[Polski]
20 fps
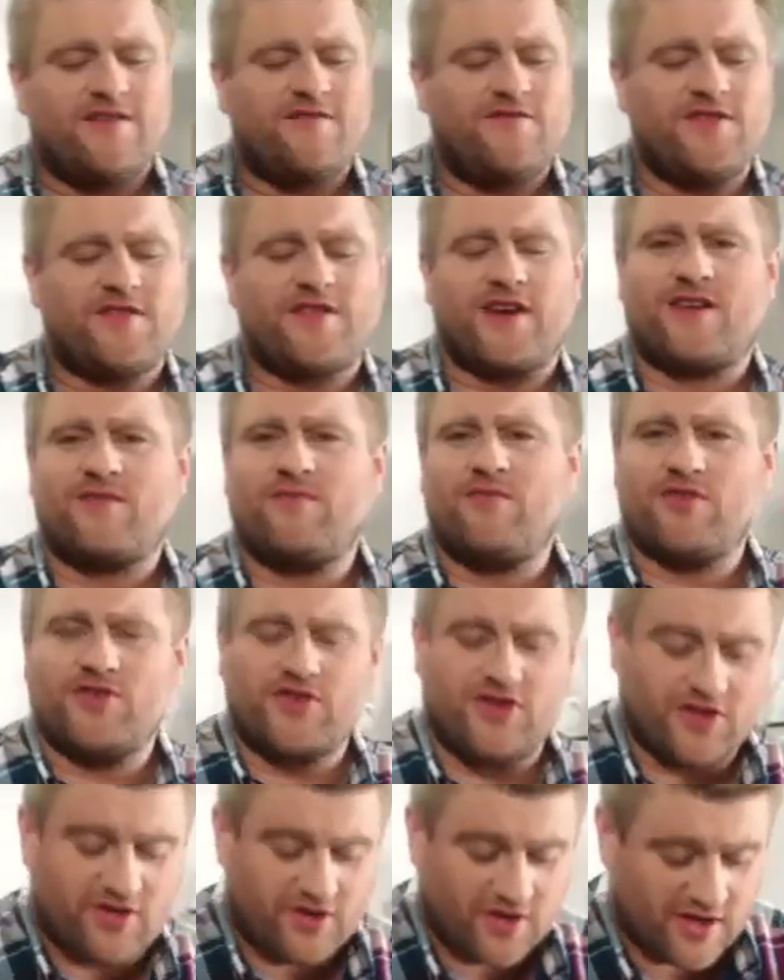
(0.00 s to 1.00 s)

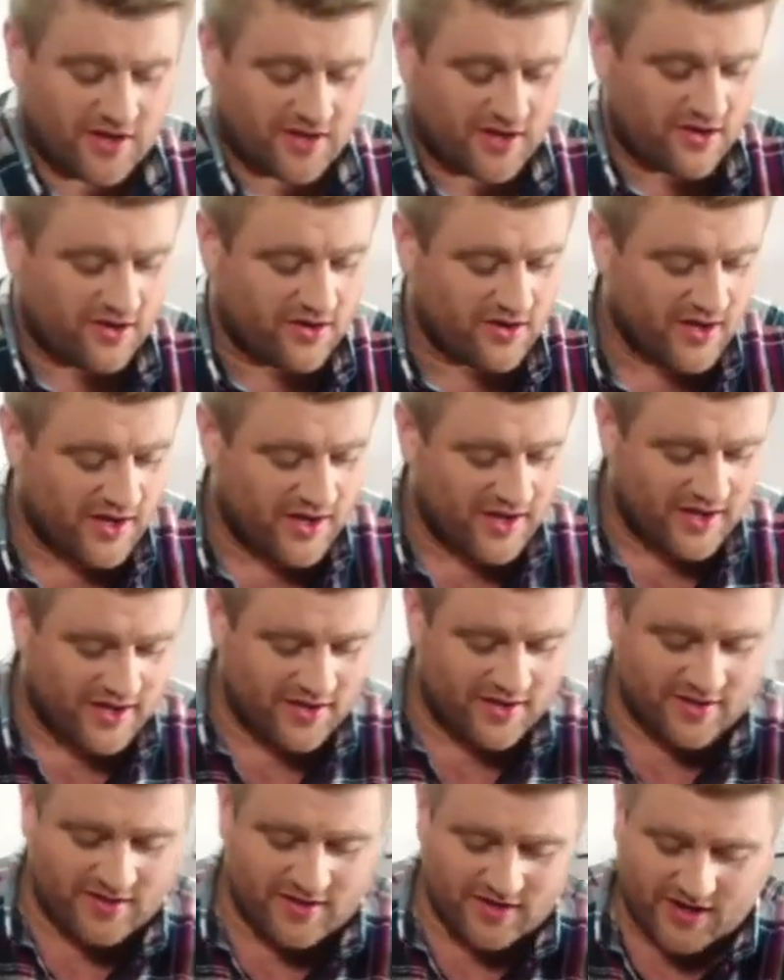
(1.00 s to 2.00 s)
Wytarmoście trochę tego
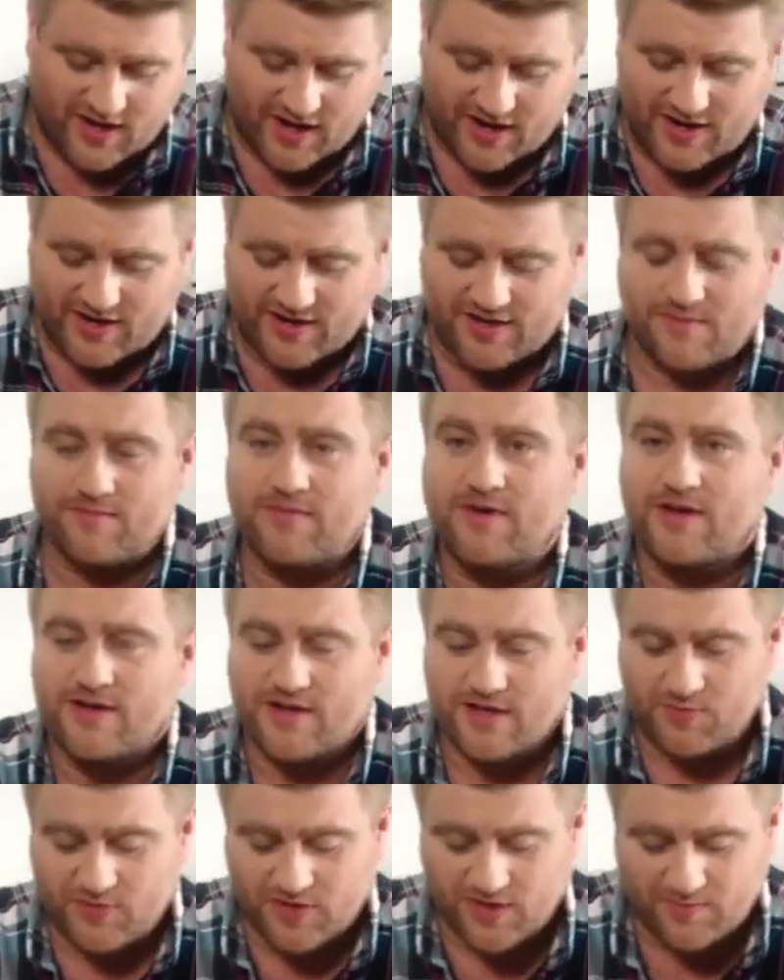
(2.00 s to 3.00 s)
indyka razem
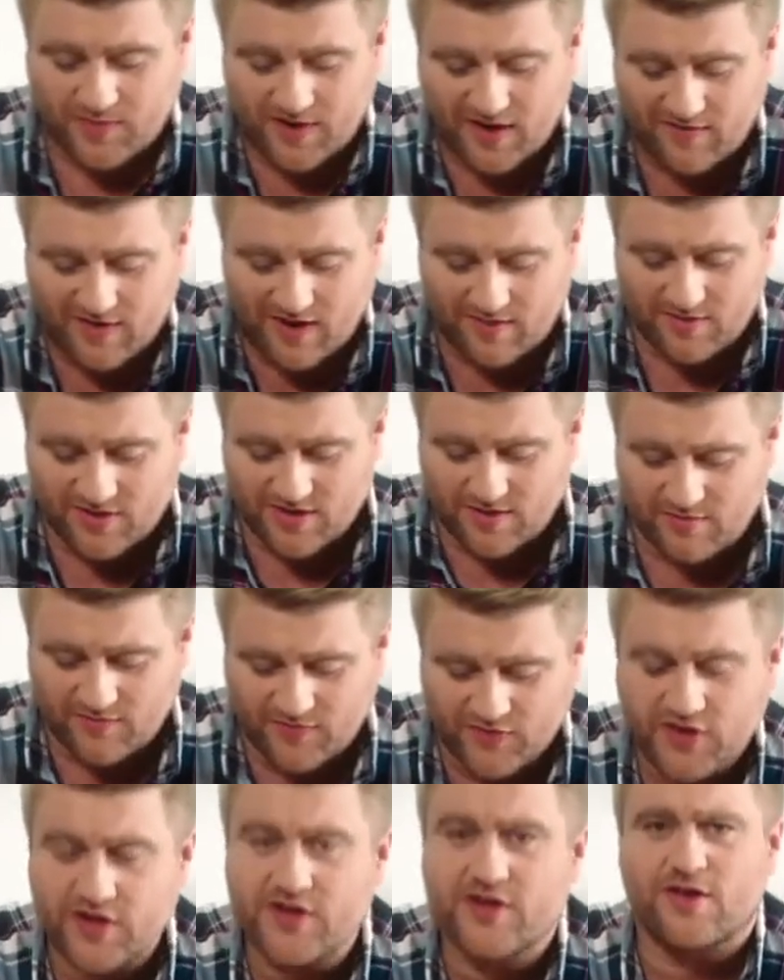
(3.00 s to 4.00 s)
z przyprawami, żeby
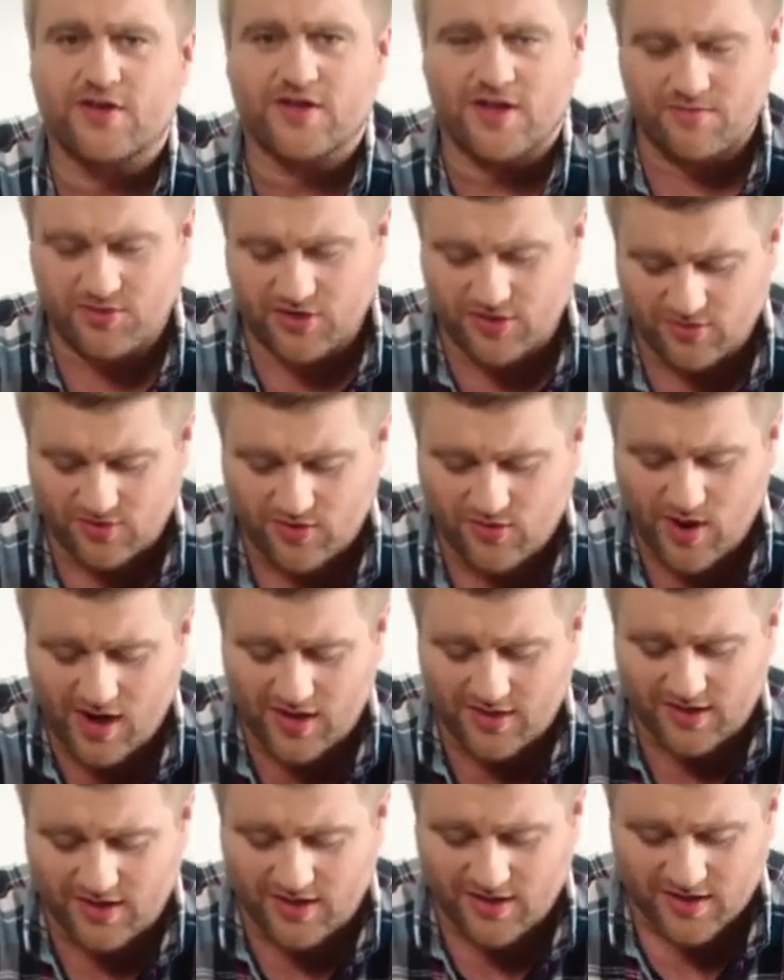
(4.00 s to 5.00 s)
wszystko tam się
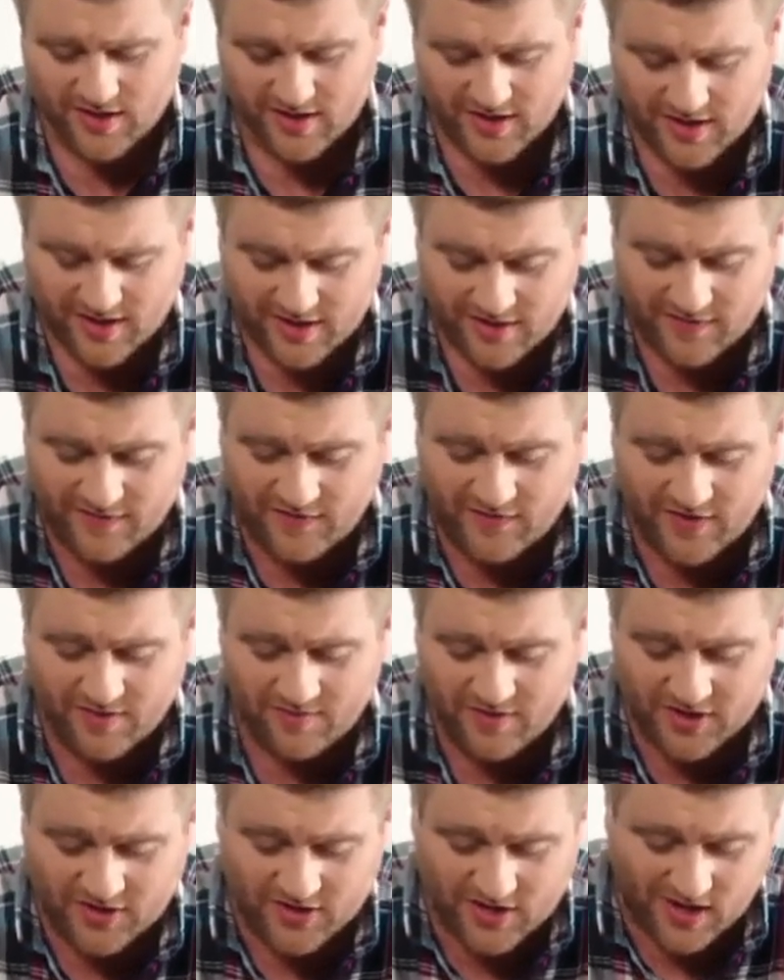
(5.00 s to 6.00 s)
dokładnie
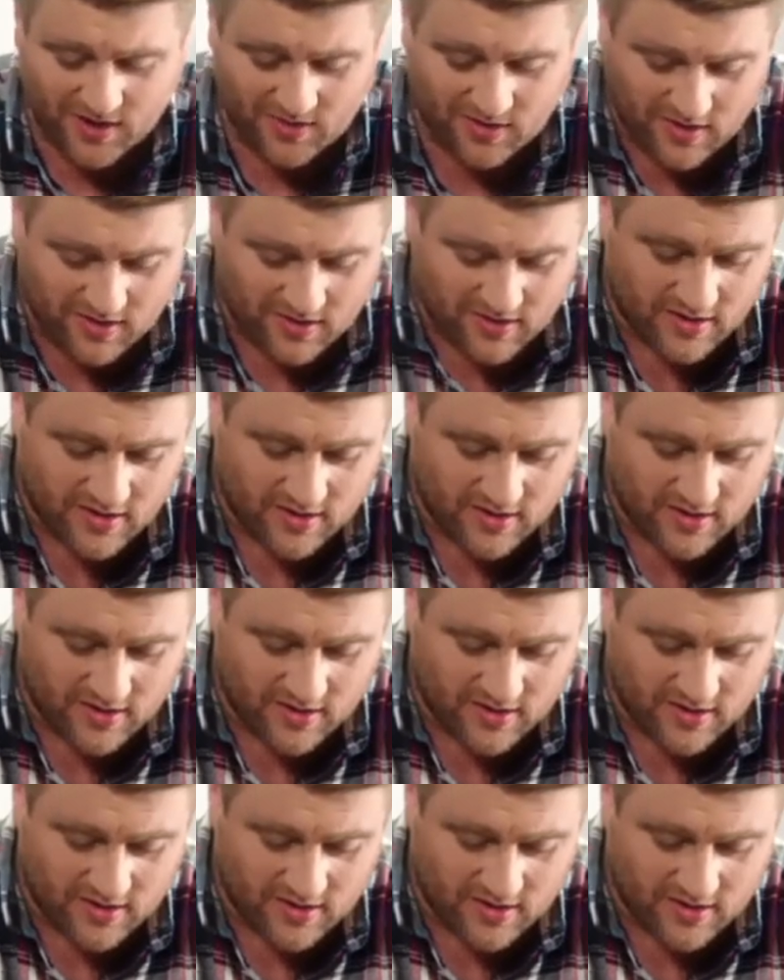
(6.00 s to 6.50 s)
wymieszało